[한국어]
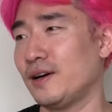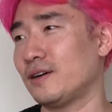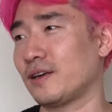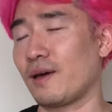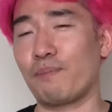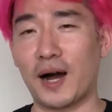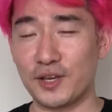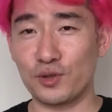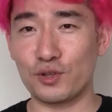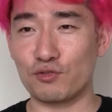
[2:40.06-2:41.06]
이렇게
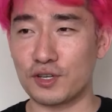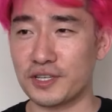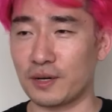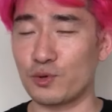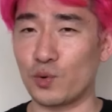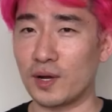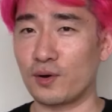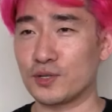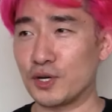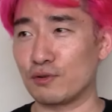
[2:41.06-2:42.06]
바이너리 넣기 시작하면 용량
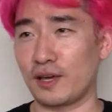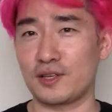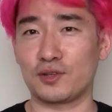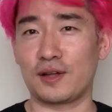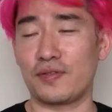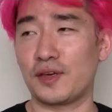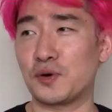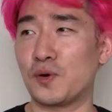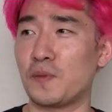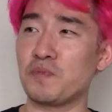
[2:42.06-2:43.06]
커져가고 깨져서 안
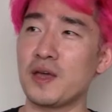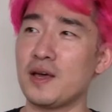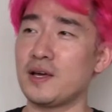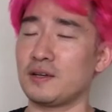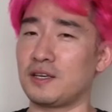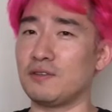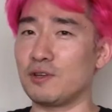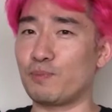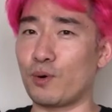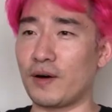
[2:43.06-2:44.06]
되고 긴
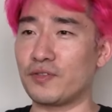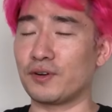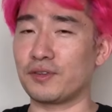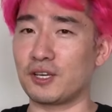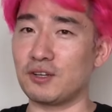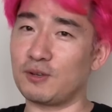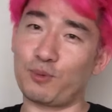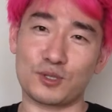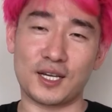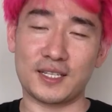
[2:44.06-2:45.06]
리포 만들었을 때긴
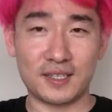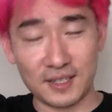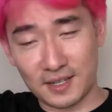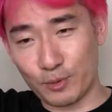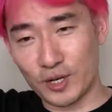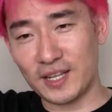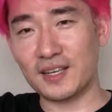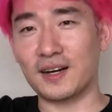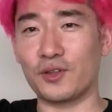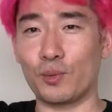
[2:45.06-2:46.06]
리포 차 크기가 뭐
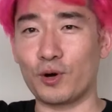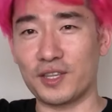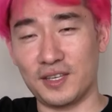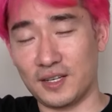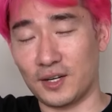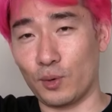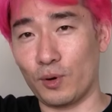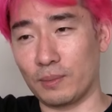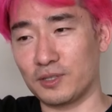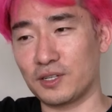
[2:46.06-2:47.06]
1기가 넘어가는 2기가
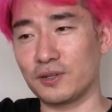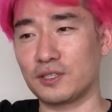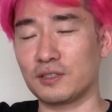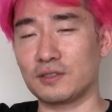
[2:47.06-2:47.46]
넘어가면 슬,